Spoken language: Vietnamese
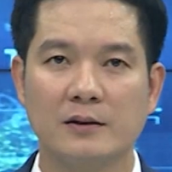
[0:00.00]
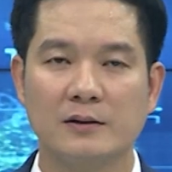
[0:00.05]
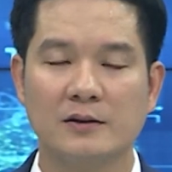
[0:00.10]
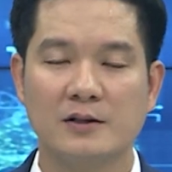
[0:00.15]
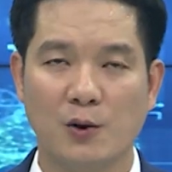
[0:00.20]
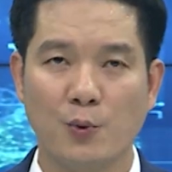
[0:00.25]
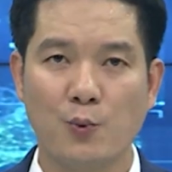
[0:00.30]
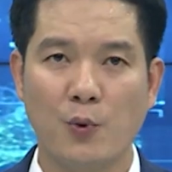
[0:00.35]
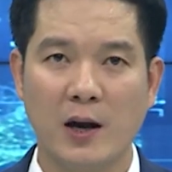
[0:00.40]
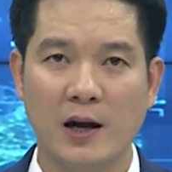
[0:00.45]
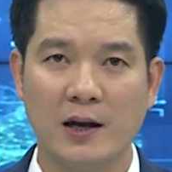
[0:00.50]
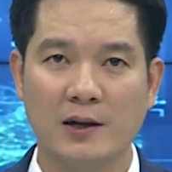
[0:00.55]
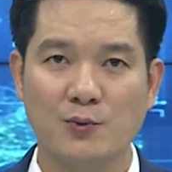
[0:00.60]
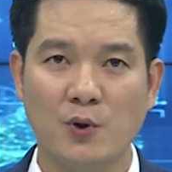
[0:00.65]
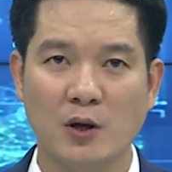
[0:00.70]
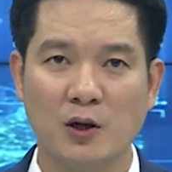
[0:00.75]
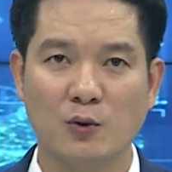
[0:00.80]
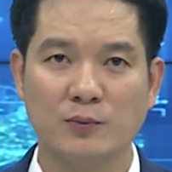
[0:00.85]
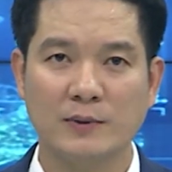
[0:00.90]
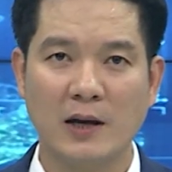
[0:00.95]
Chiều qua,
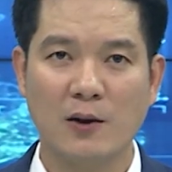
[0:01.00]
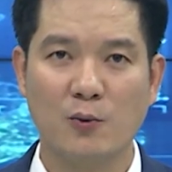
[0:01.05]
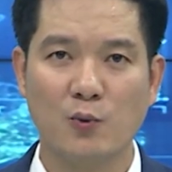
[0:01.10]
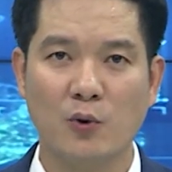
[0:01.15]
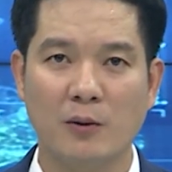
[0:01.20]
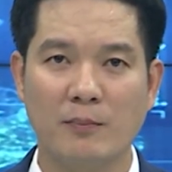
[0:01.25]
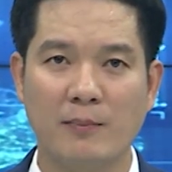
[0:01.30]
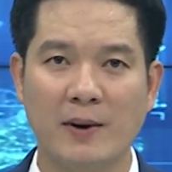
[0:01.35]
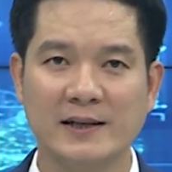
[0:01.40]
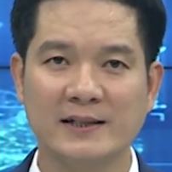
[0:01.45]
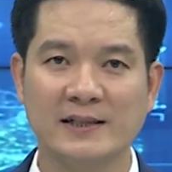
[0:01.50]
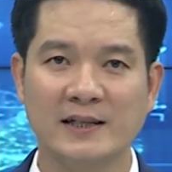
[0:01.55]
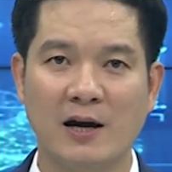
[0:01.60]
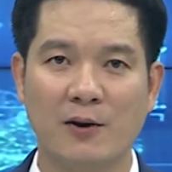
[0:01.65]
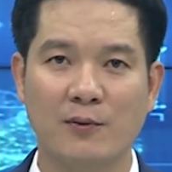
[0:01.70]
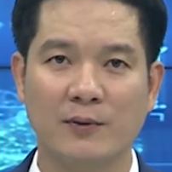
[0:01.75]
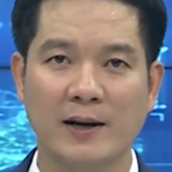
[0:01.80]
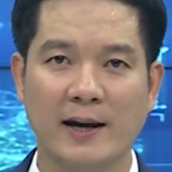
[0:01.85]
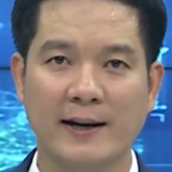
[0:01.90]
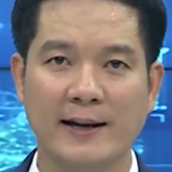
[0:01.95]
đoàn công tác của Ban Chỉ
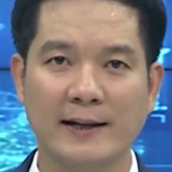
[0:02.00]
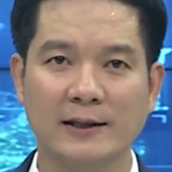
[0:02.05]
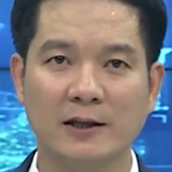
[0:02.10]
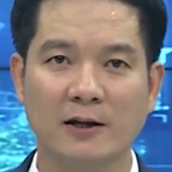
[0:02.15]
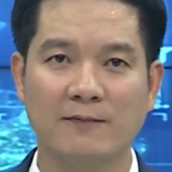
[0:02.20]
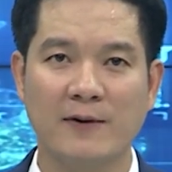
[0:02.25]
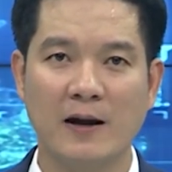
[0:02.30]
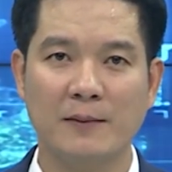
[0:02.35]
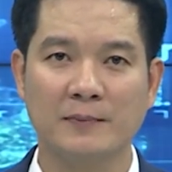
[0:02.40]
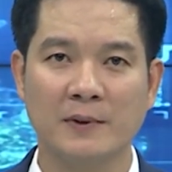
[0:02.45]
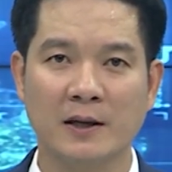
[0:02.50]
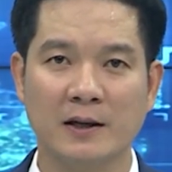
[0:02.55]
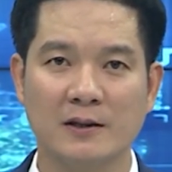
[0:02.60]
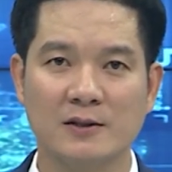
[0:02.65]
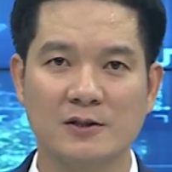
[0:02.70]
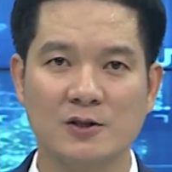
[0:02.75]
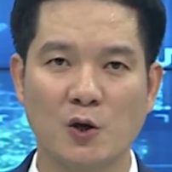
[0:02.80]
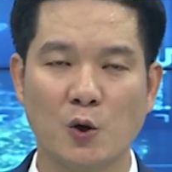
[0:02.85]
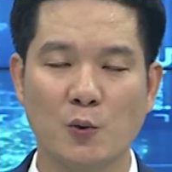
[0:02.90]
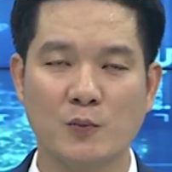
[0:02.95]
đạo Cải cách Tư pháp tỉnh
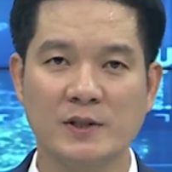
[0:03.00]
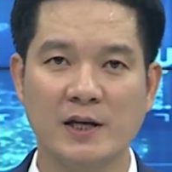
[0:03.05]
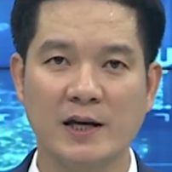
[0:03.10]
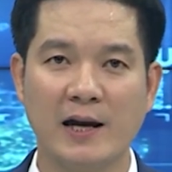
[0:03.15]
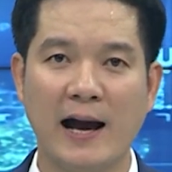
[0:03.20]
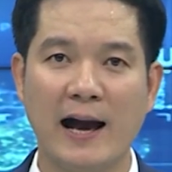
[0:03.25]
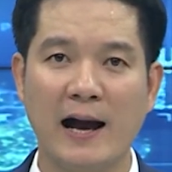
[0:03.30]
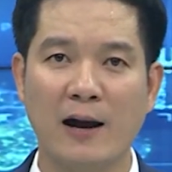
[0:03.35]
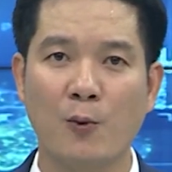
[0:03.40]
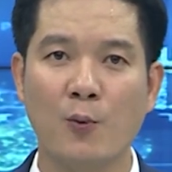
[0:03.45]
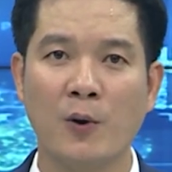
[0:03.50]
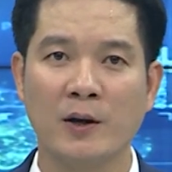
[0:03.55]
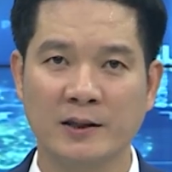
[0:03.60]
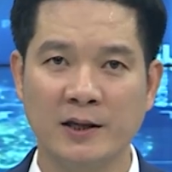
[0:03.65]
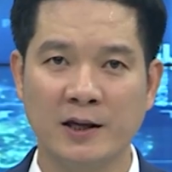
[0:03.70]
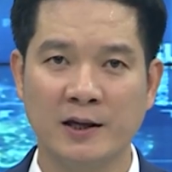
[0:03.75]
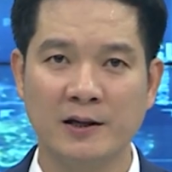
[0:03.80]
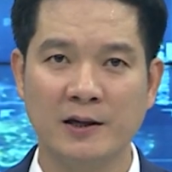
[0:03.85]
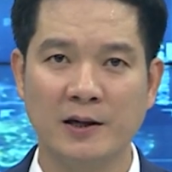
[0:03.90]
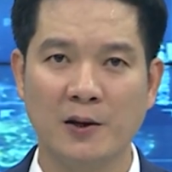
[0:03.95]
do đồng chí Hà Quang
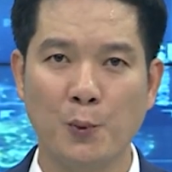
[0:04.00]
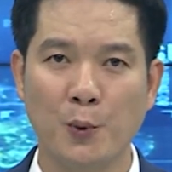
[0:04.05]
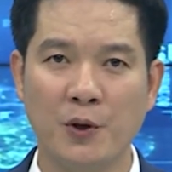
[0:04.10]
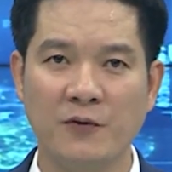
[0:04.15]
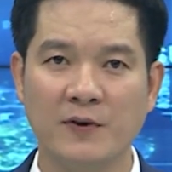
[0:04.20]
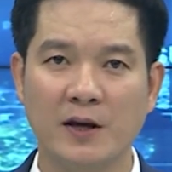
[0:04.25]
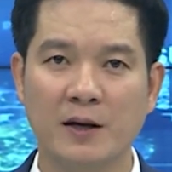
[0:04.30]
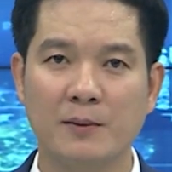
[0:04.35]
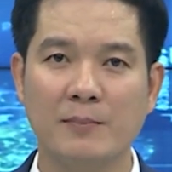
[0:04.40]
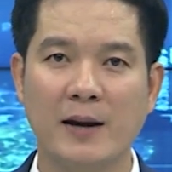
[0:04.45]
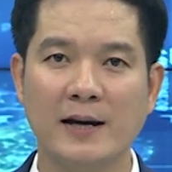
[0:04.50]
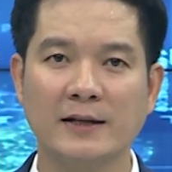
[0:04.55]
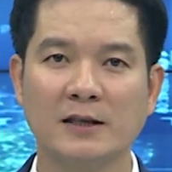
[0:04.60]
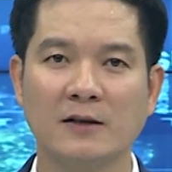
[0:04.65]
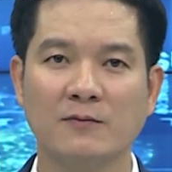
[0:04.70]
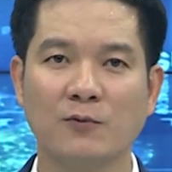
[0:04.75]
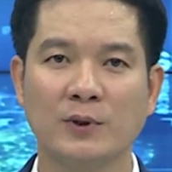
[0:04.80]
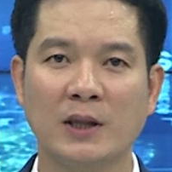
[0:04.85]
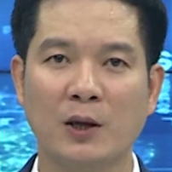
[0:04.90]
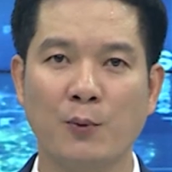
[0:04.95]
Tiến, Ủy viên Ban
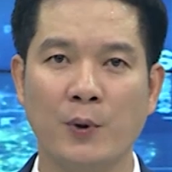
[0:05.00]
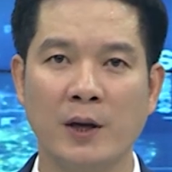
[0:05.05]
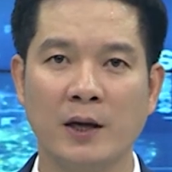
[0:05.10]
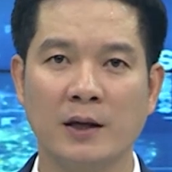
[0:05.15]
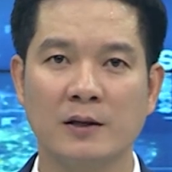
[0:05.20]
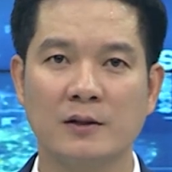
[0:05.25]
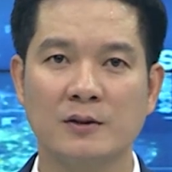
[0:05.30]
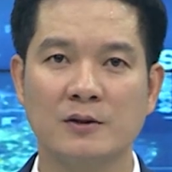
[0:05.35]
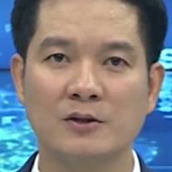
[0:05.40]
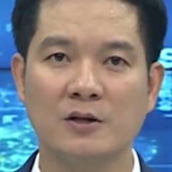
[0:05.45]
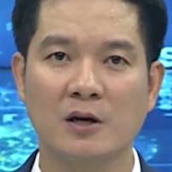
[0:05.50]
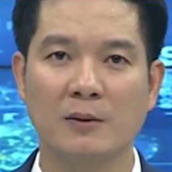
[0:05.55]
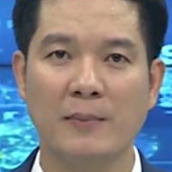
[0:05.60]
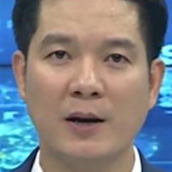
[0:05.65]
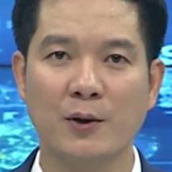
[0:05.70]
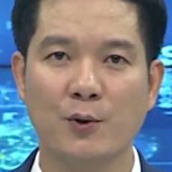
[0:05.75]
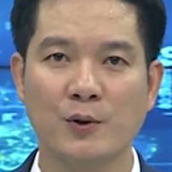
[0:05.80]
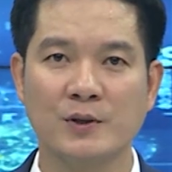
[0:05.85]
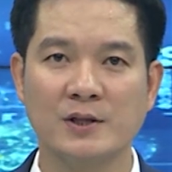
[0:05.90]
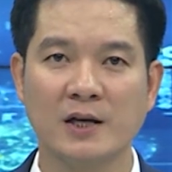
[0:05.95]
Thường vụ Tỉnh ủy, Trưởng
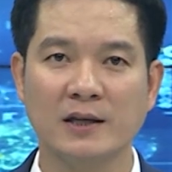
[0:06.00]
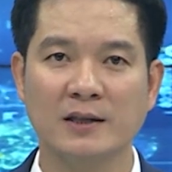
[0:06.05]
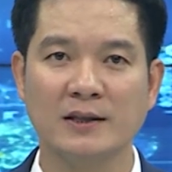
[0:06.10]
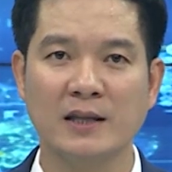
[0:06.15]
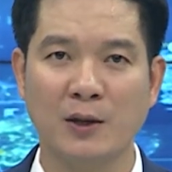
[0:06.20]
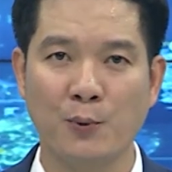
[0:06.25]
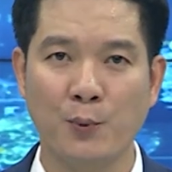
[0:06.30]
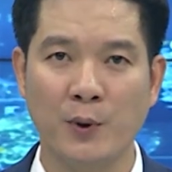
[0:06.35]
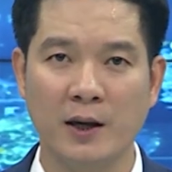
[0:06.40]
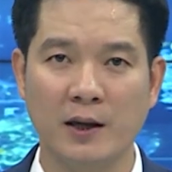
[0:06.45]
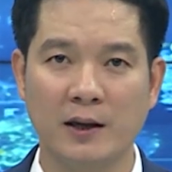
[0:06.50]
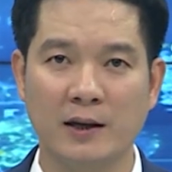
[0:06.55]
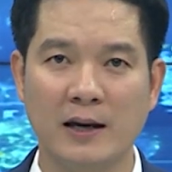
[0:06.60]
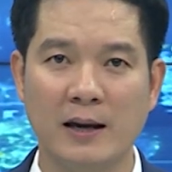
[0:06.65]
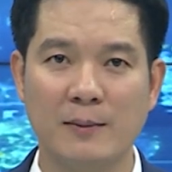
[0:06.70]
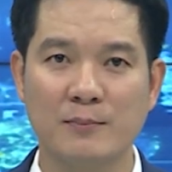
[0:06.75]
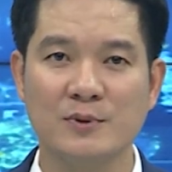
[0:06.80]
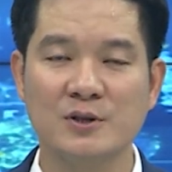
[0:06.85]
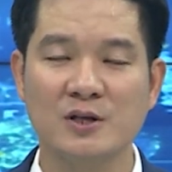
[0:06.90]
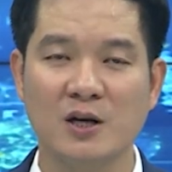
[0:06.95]
Ban Nội chính Tỉnh ủy
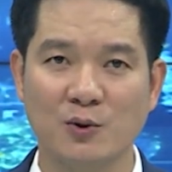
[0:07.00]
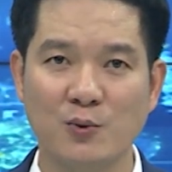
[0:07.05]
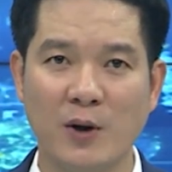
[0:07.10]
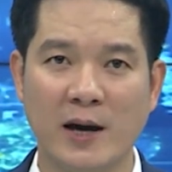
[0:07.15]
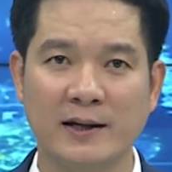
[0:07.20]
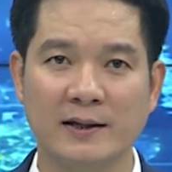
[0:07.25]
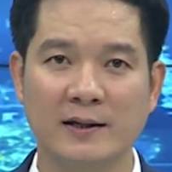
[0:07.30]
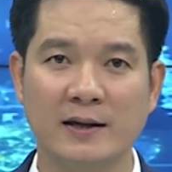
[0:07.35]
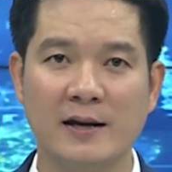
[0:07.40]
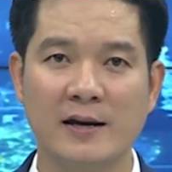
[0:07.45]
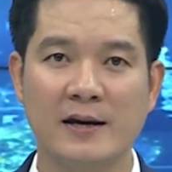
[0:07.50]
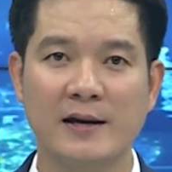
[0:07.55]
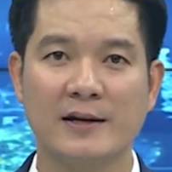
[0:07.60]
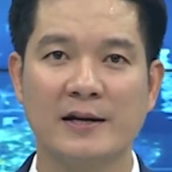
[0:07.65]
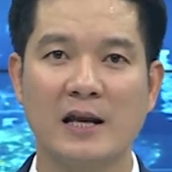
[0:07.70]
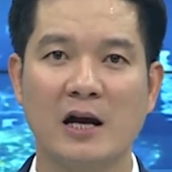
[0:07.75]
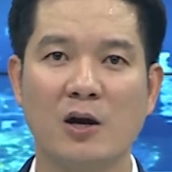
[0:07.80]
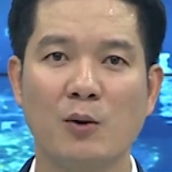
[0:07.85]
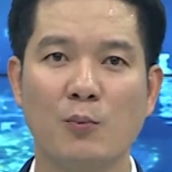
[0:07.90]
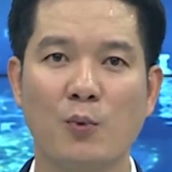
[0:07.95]
làm trưởng đoàn
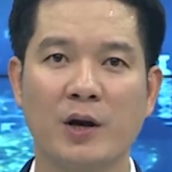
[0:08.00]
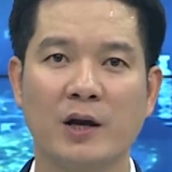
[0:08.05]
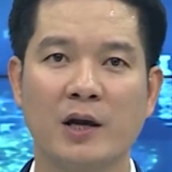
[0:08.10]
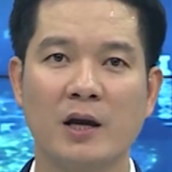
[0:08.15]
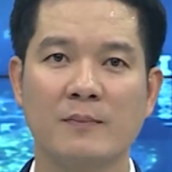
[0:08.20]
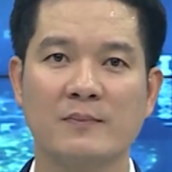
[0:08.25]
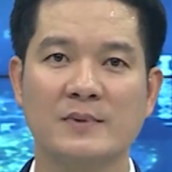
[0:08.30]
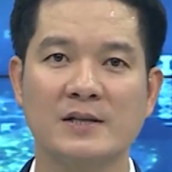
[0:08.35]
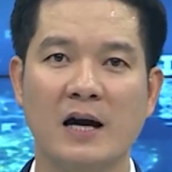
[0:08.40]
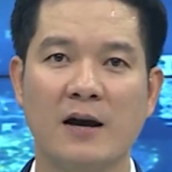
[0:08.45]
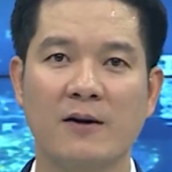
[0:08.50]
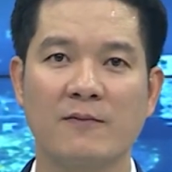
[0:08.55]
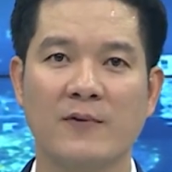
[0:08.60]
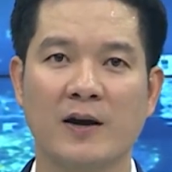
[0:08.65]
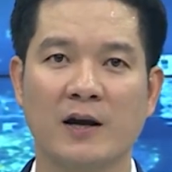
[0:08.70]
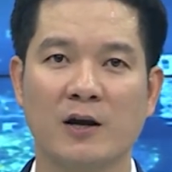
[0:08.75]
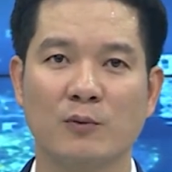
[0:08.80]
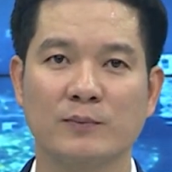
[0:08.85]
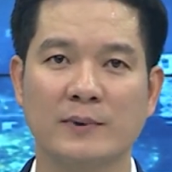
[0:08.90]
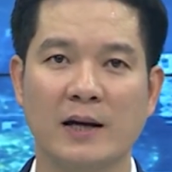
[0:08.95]
đã có buổi kiểm tra
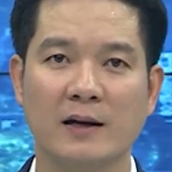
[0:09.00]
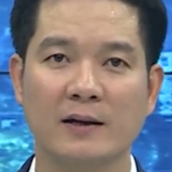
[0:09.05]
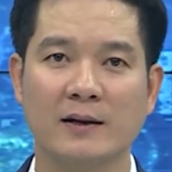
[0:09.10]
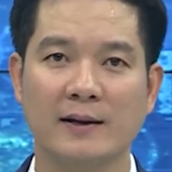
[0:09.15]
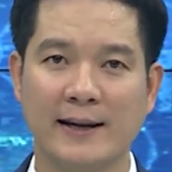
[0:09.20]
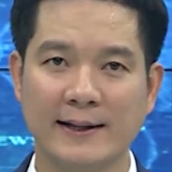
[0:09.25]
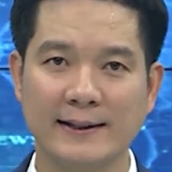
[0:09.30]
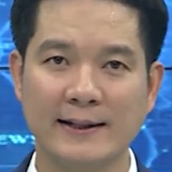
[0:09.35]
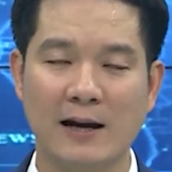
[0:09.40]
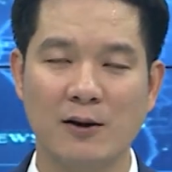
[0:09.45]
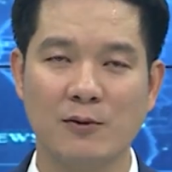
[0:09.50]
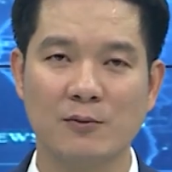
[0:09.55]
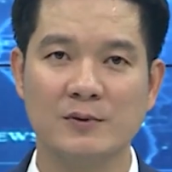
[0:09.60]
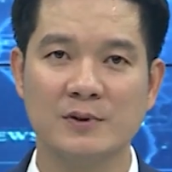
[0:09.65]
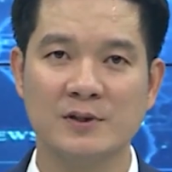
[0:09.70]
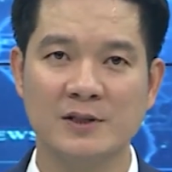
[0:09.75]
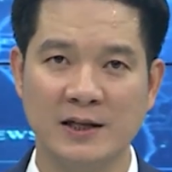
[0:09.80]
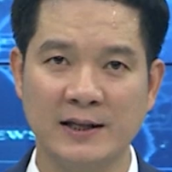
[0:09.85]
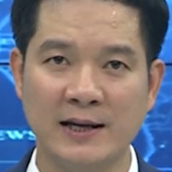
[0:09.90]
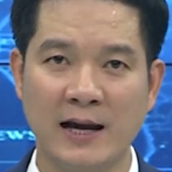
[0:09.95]
về công tác lãnh đạo,
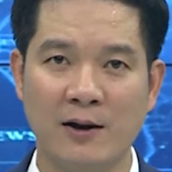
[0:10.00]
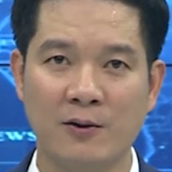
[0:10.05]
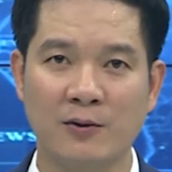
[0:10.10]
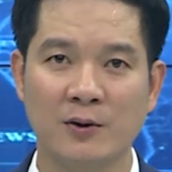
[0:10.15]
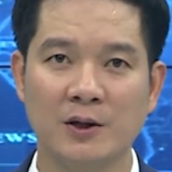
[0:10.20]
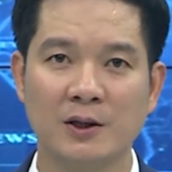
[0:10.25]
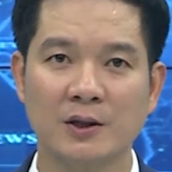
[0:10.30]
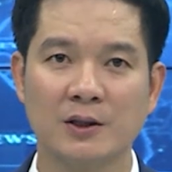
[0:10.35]
chỉ đạo,